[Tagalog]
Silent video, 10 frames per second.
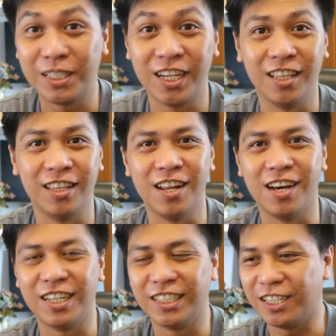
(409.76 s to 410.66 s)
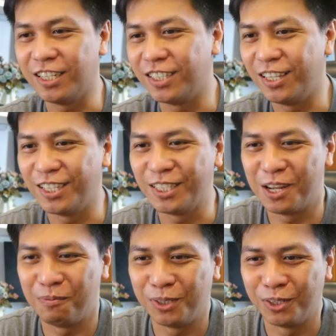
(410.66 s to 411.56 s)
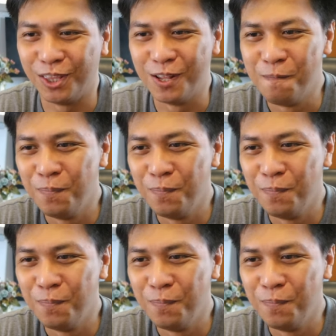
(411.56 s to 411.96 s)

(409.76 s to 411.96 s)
website nila sa, sa description.